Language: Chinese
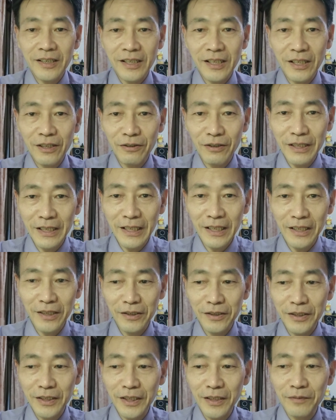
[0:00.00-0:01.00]
另外还
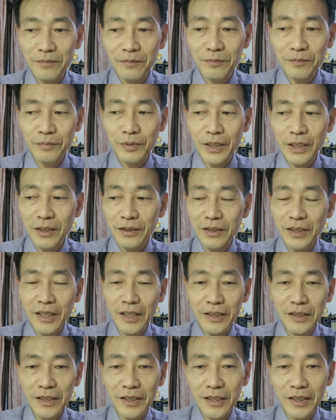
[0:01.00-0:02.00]
有一点，不要
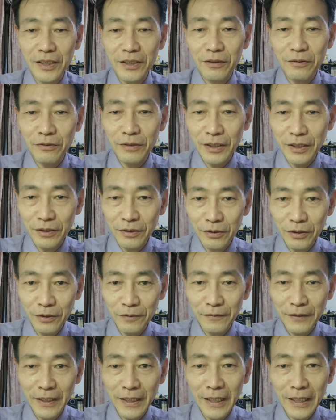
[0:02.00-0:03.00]
天真的以为
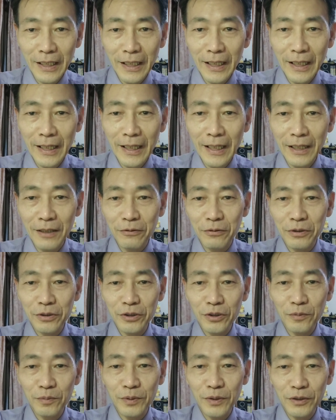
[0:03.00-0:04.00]
对方爱我
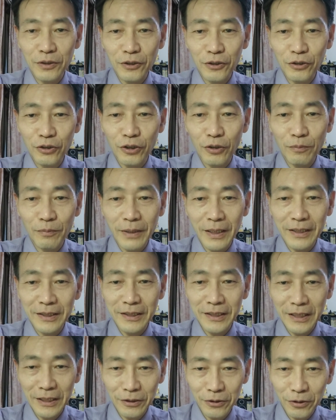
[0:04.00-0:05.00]
就必须全盘
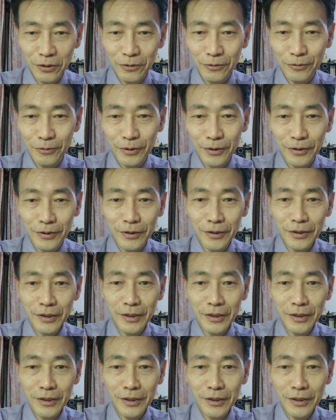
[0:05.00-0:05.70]
接受我。